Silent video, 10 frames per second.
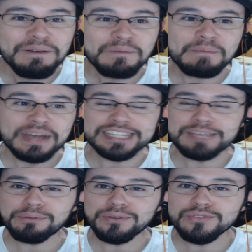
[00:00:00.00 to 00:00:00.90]
Mas
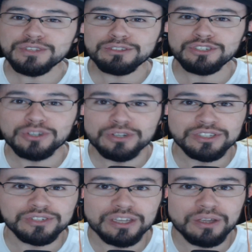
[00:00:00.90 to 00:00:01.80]
aí pro vídeo de
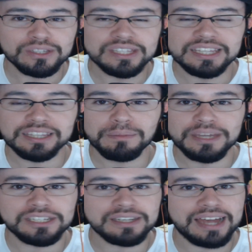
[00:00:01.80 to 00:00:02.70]
hoje, o que, eu gostaria
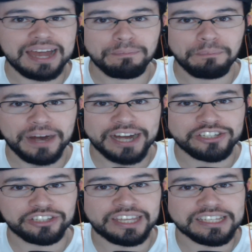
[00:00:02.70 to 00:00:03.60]
também de, a
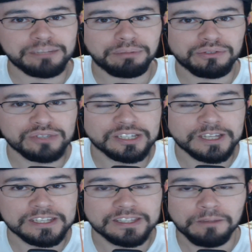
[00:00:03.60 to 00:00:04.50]
parte, trazer para
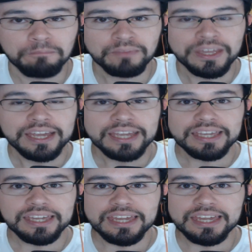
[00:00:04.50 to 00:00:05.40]
vocês, né?
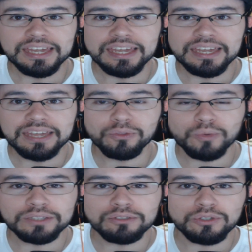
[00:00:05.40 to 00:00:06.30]
Que
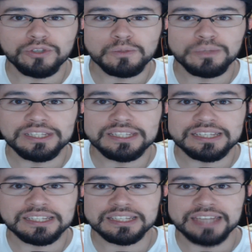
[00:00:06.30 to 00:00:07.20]
no ano de
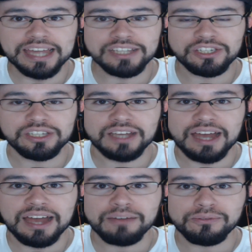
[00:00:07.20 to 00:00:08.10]
2017,
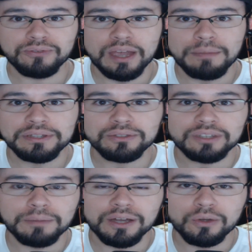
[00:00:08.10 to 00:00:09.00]
a febre do
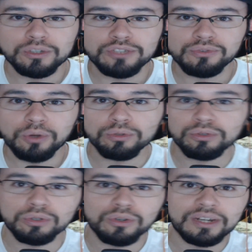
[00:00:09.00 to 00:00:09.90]
Tamagotchi
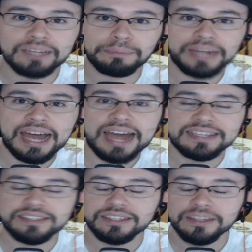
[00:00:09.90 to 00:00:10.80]
voltou lá pra
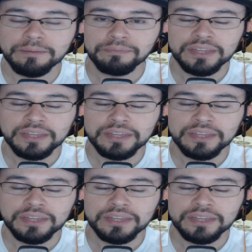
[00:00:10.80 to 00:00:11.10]
Ásia, né?